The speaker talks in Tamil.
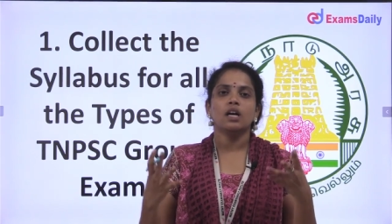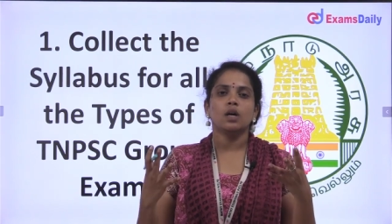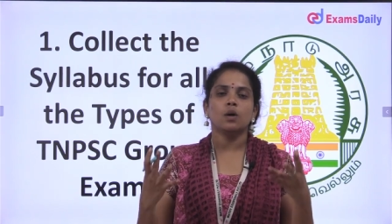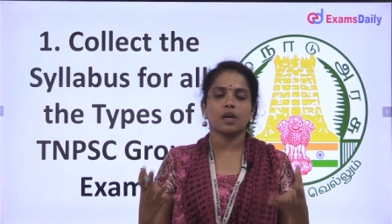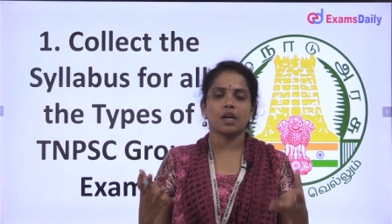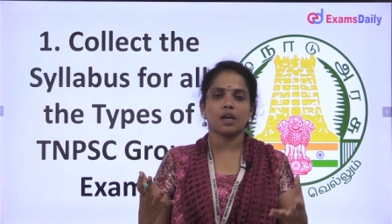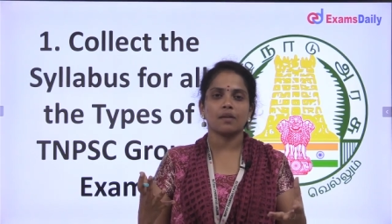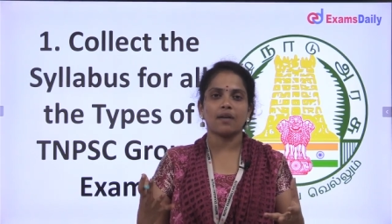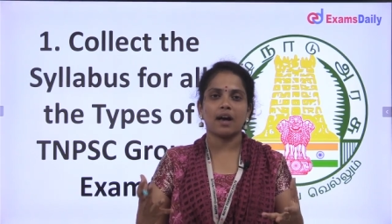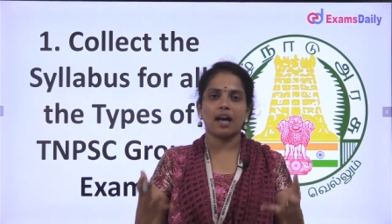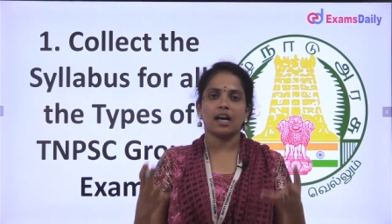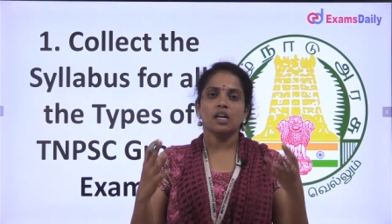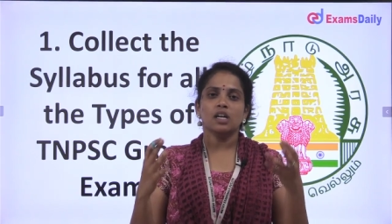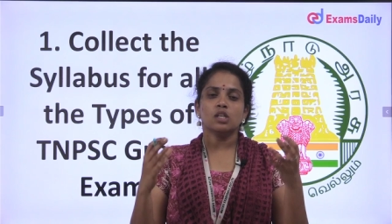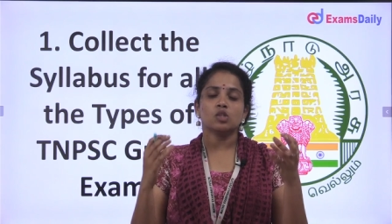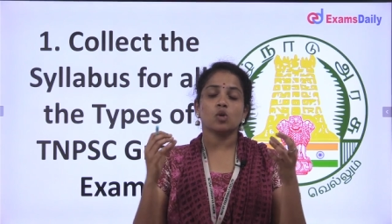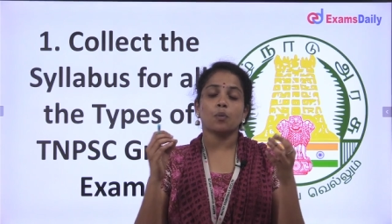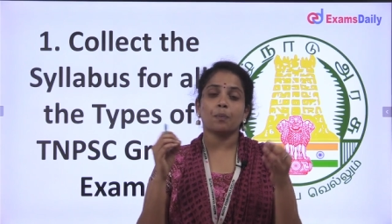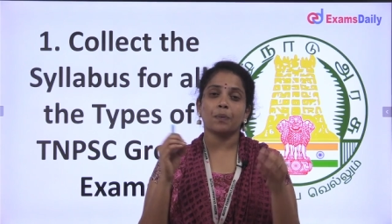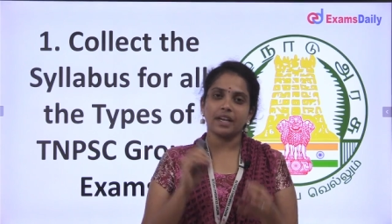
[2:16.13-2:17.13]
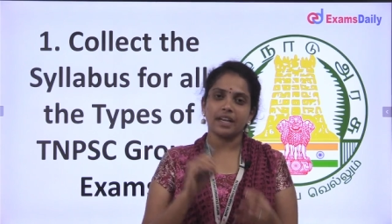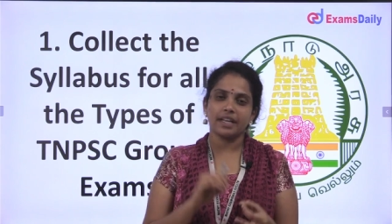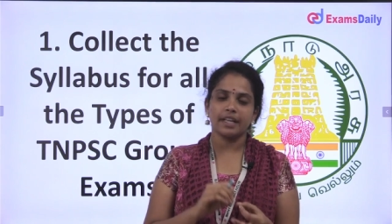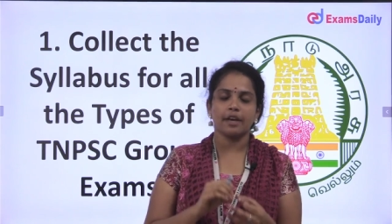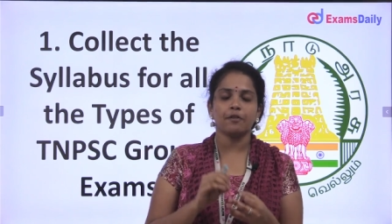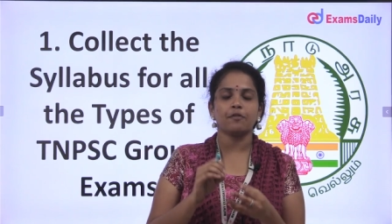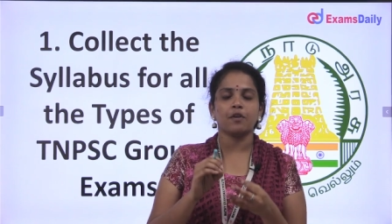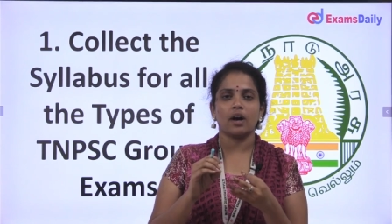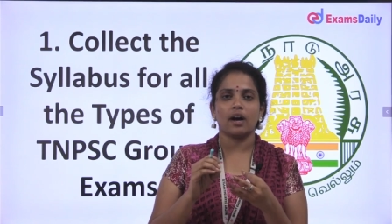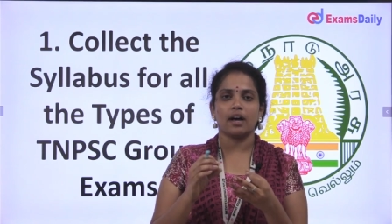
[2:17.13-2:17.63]
ஓகேவா ஸோ
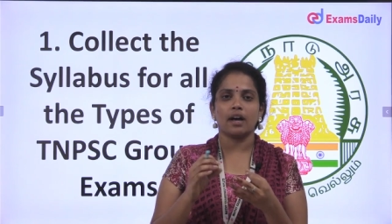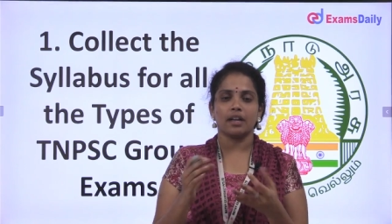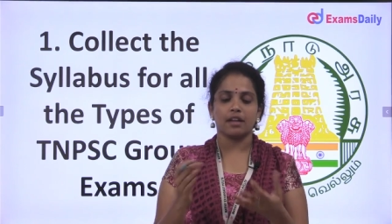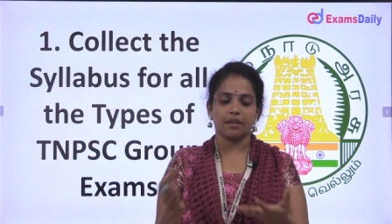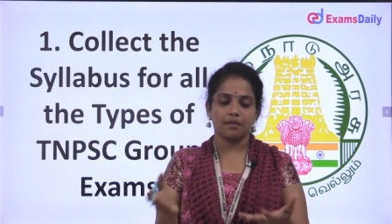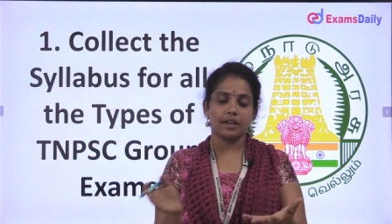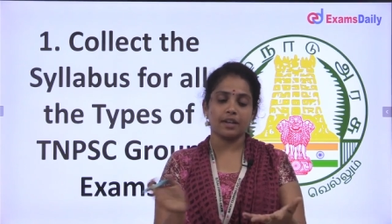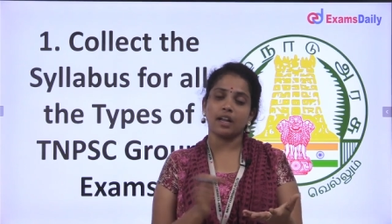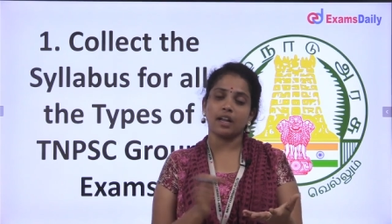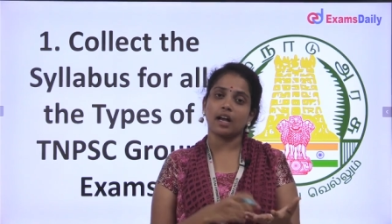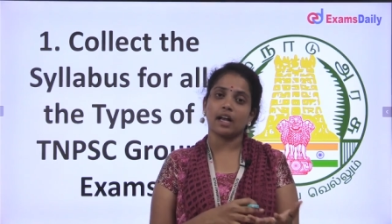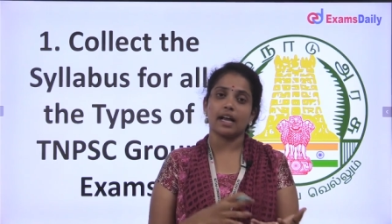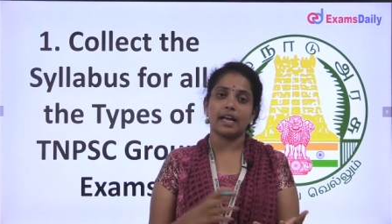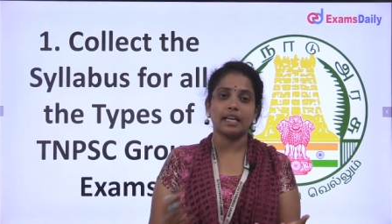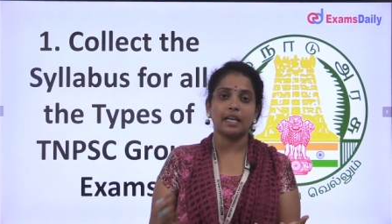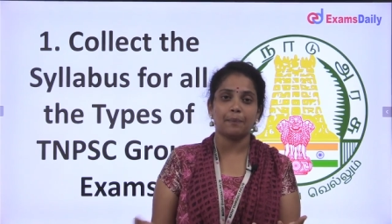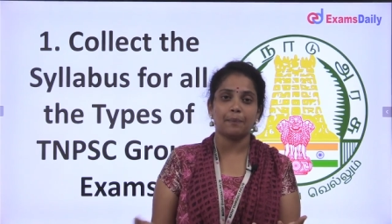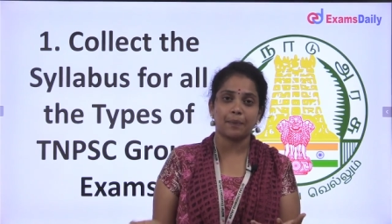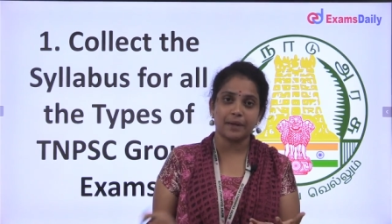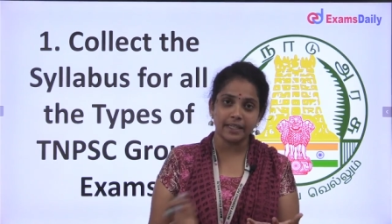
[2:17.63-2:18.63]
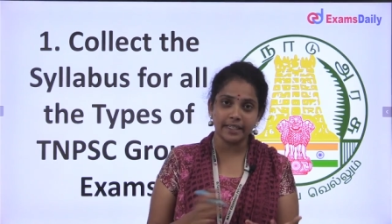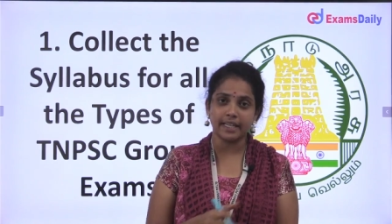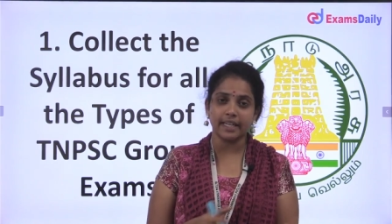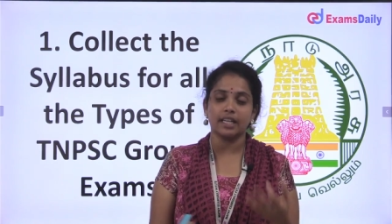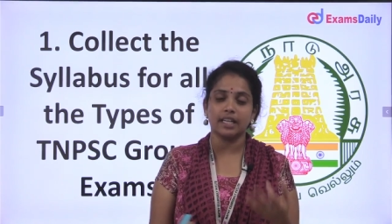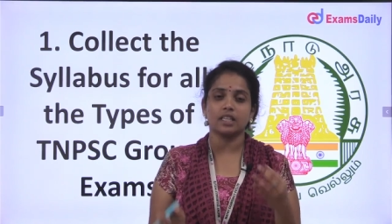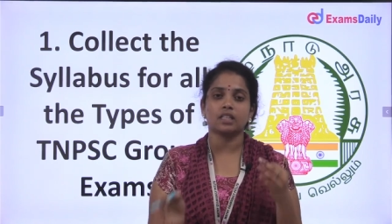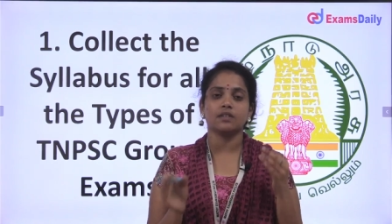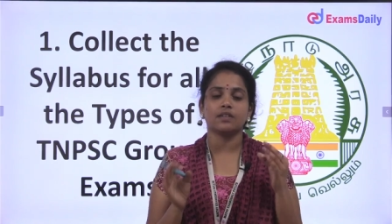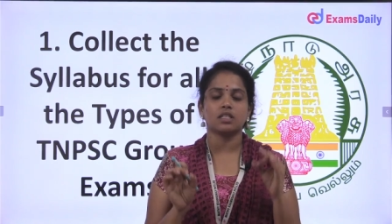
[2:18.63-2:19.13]
பிடிஎஃப் ஈவன் நான் கையில் பிரிண்ட்
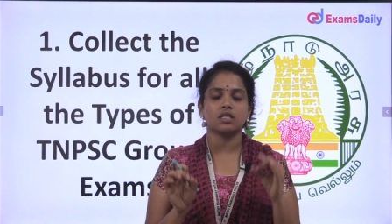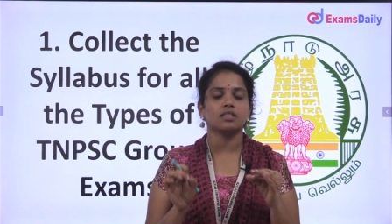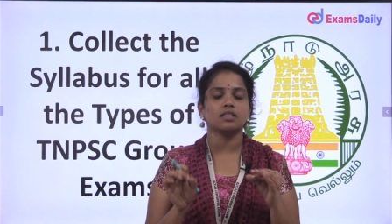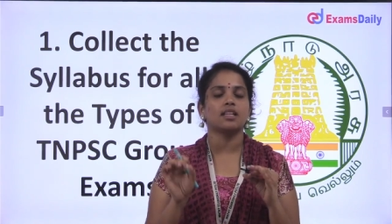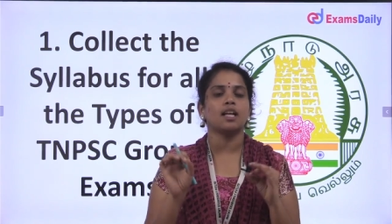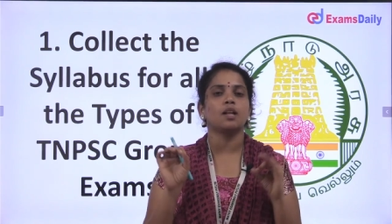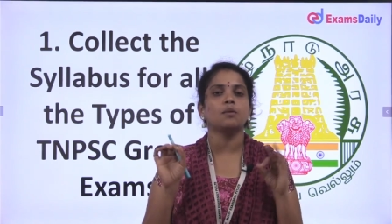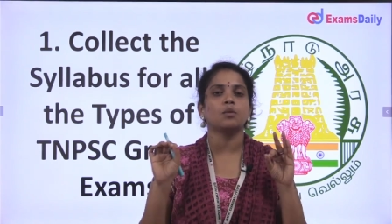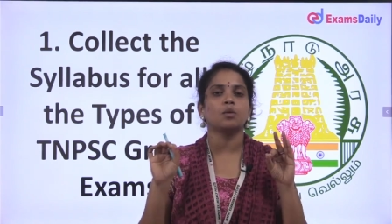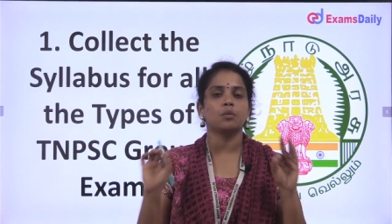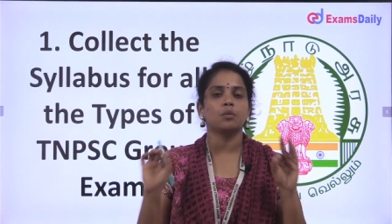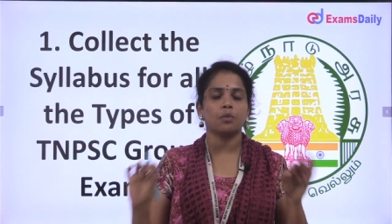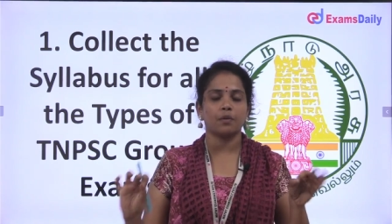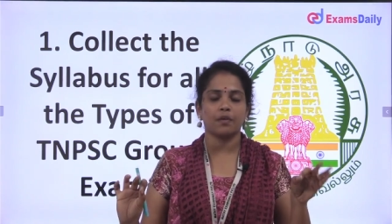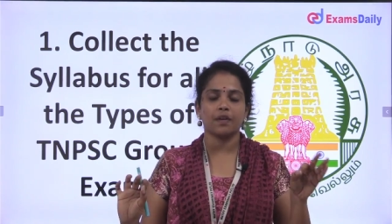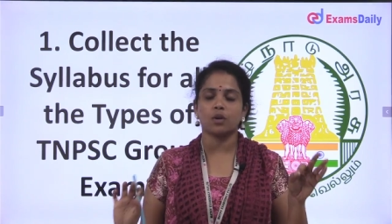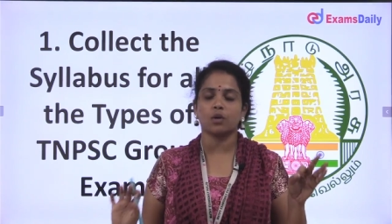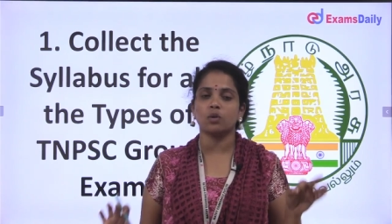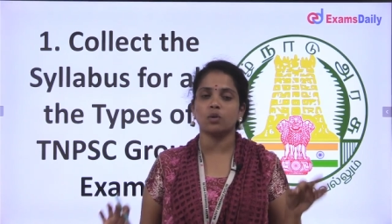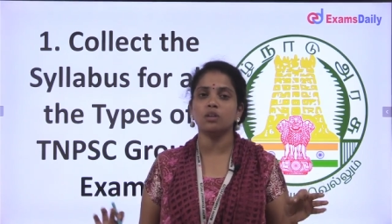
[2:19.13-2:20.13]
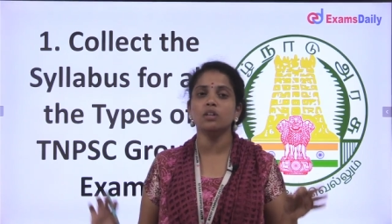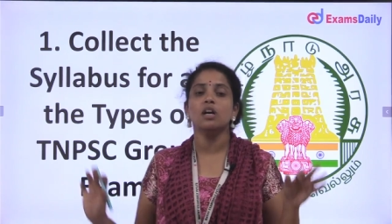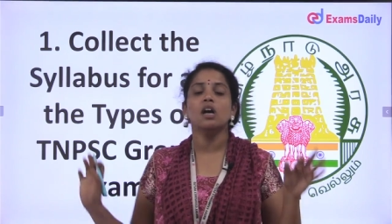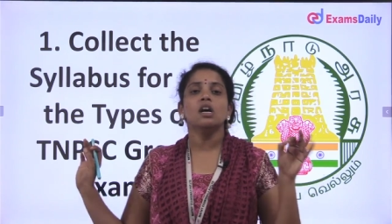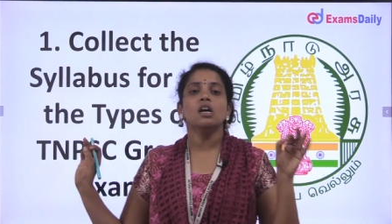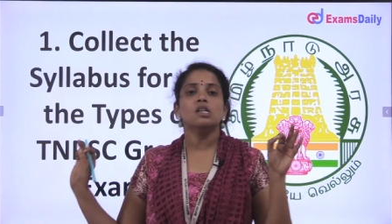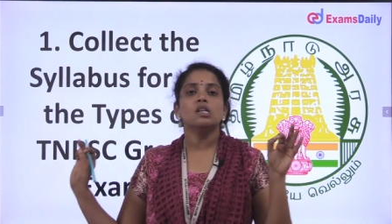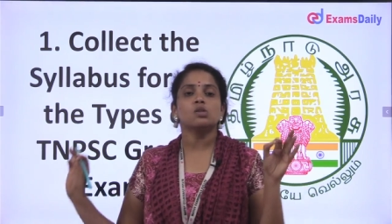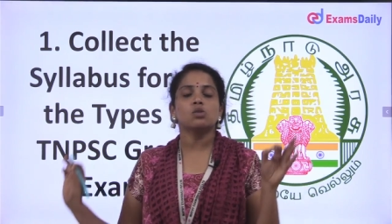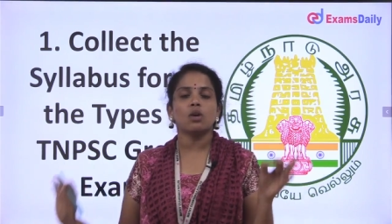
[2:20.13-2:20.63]
எடுத்து வச்சுருந்தாலும் ரொம்பவே குட்
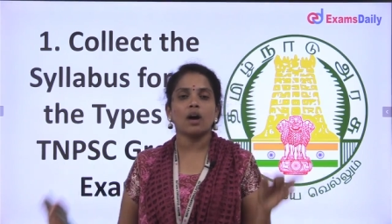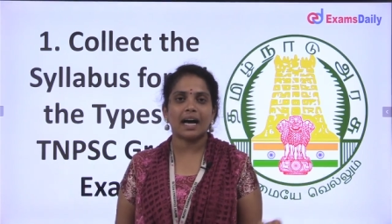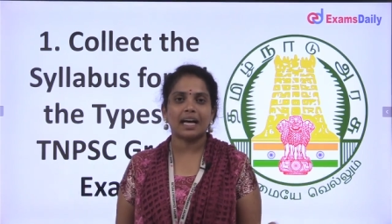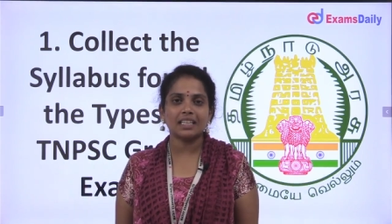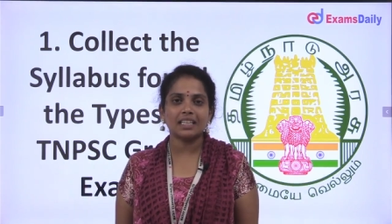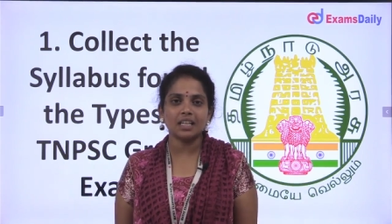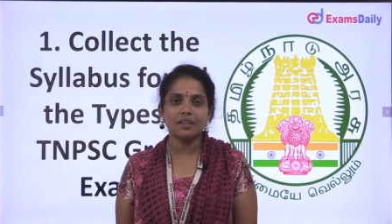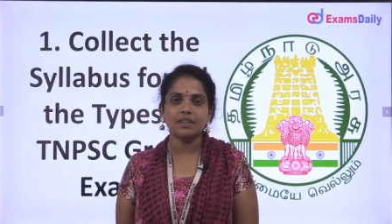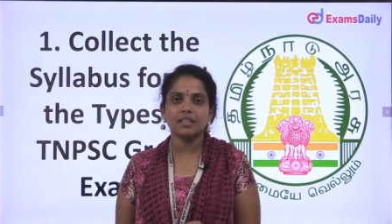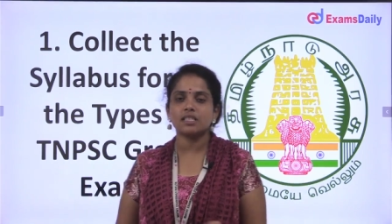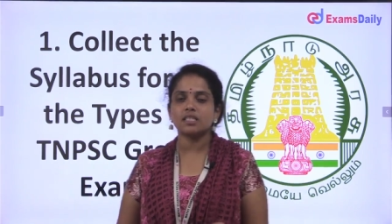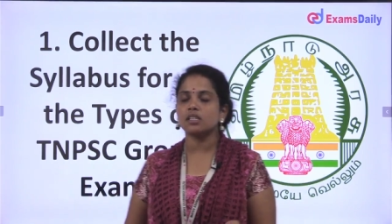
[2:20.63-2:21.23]
ஸோ அதை வச்சு